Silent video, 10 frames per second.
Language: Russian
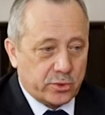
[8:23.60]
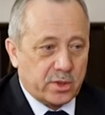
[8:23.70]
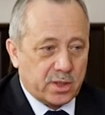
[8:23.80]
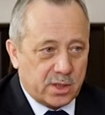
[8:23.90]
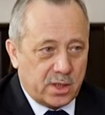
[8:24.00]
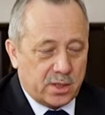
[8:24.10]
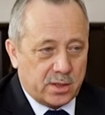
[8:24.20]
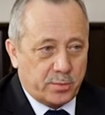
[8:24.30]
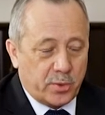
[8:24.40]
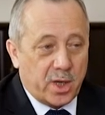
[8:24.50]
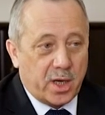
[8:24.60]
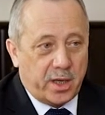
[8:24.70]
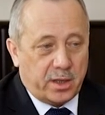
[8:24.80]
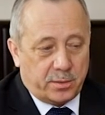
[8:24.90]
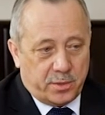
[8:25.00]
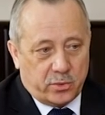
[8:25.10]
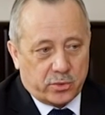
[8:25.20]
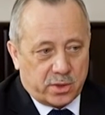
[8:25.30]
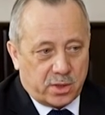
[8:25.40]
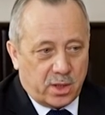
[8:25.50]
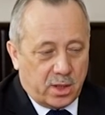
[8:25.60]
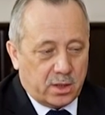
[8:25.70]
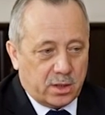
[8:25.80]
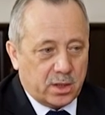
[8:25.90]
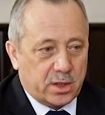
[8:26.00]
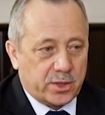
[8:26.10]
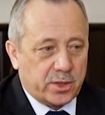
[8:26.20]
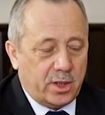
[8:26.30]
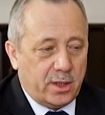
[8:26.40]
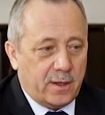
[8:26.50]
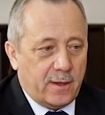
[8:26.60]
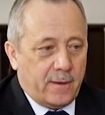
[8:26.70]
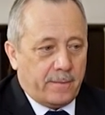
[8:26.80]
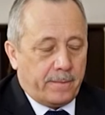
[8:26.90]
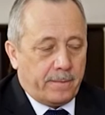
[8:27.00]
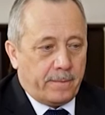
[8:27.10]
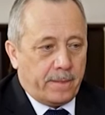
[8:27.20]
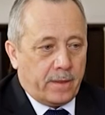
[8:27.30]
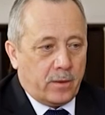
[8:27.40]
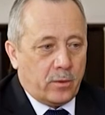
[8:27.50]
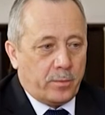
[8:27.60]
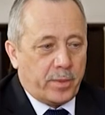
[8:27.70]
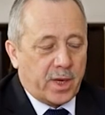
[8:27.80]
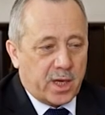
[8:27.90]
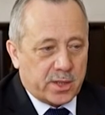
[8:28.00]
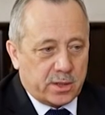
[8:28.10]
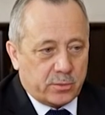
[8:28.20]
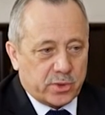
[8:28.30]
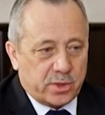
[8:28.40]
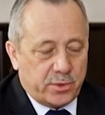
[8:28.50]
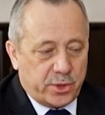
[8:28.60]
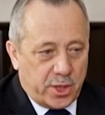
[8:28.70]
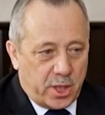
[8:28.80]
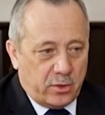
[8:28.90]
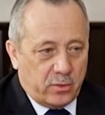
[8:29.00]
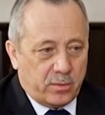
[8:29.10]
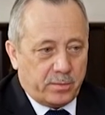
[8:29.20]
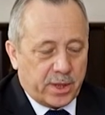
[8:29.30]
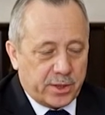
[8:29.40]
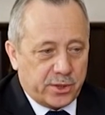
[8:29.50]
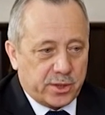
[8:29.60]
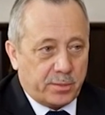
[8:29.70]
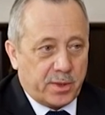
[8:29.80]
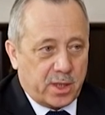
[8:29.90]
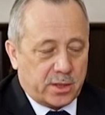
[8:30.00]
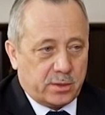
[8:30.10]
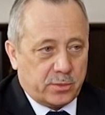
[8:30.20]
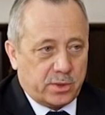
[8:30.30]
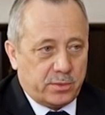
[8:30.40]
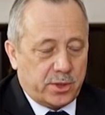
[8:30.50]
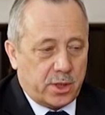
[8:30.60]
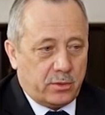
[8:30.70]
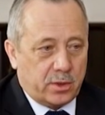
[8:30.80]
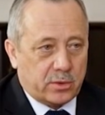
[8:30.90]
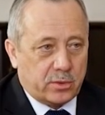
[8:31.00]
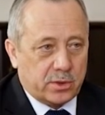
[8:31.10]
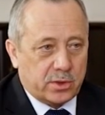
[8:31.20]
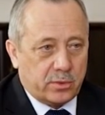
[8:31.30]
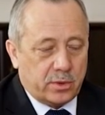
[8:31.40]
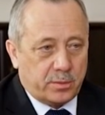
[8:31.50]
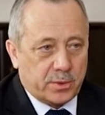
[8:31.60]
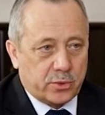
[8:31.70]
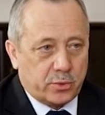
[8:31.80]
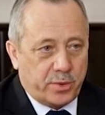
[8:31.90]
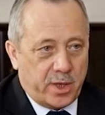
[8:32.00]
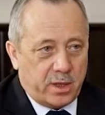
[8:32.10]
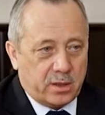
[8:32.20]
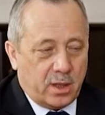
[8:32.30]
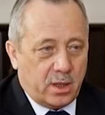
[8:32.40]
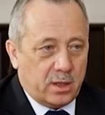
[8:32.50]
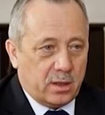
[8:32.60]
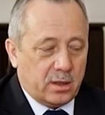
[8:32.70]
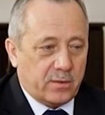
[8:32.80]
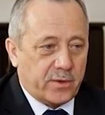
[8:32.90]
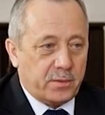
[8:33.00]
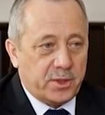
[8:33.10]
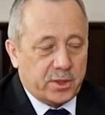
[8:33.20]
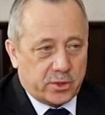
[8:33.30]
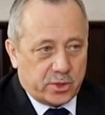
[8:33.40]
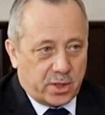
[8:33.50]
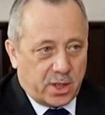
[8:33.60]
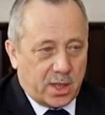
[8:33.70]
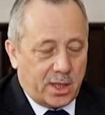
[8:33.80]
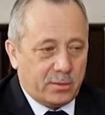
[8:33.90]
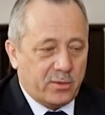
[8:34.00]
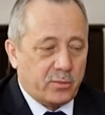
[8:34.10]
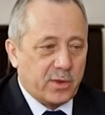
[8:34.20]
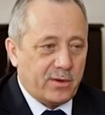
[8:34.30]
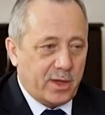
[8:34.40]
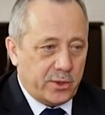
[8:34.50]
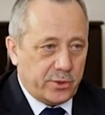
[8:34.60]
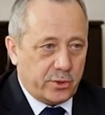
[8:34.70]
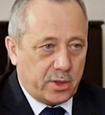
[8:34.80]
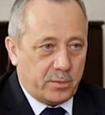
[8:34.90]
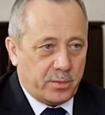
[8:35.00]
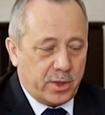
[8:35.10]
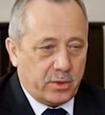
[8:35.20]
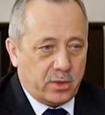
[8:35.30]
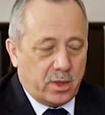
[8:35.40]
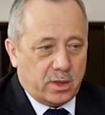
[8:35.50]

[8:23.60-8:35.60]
что касается по Гагарина, мне уже доложили. Но по каждому замечанию, практически по каждому замечанию, которое сегодня поступает, Э, в комитет ЖКХ, либо в управляющую компанию,